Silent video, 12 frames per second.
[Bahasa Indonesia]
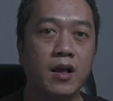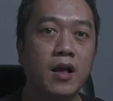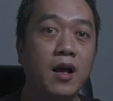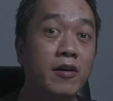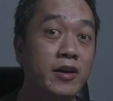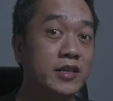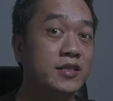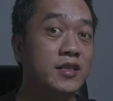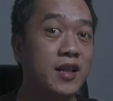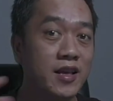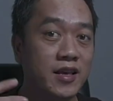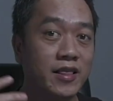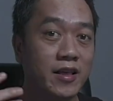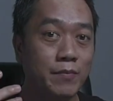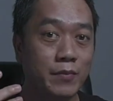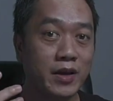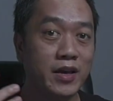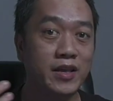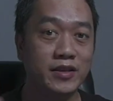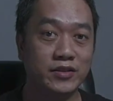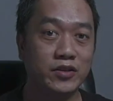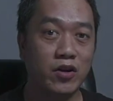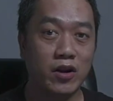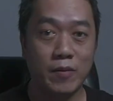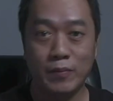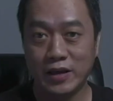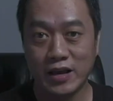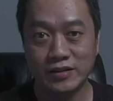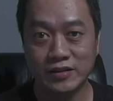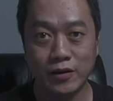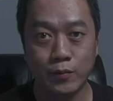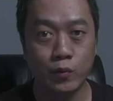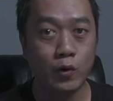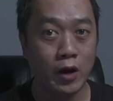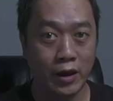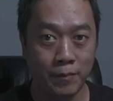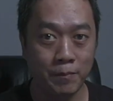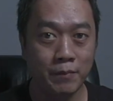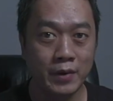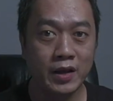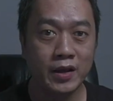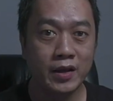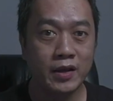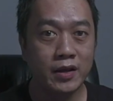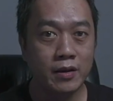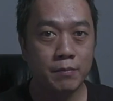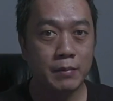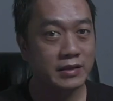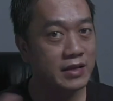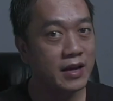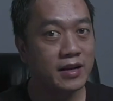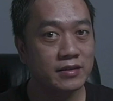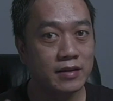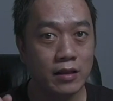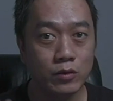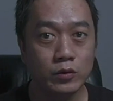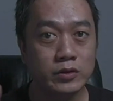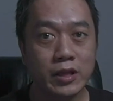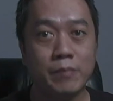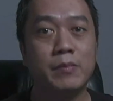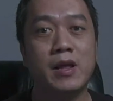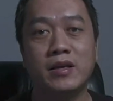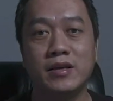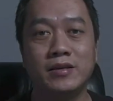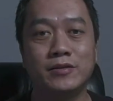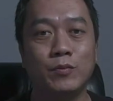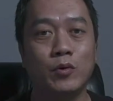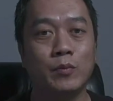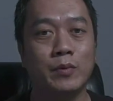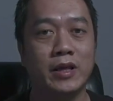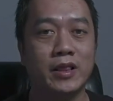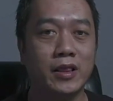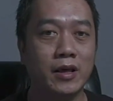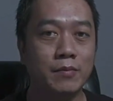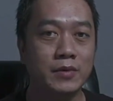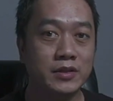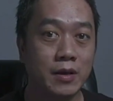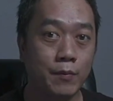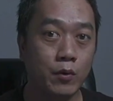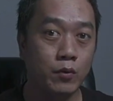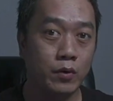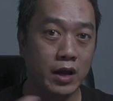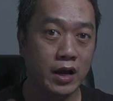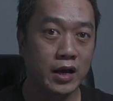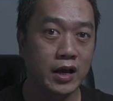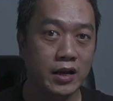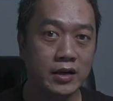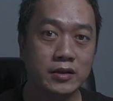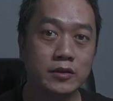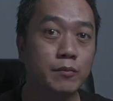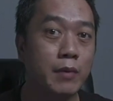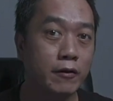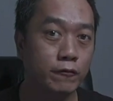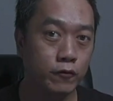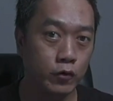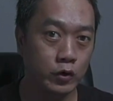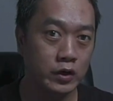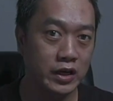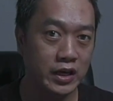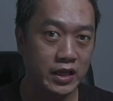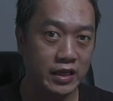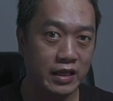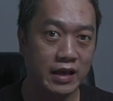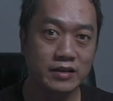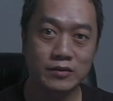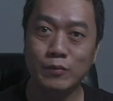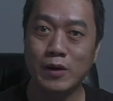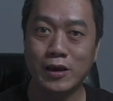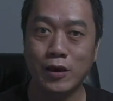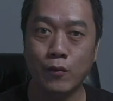Oke, setelah kita menginstal aplikasi Epocam, masih ada satu step lagi sebelum kita bisa menggunakan smartphone kita sebagai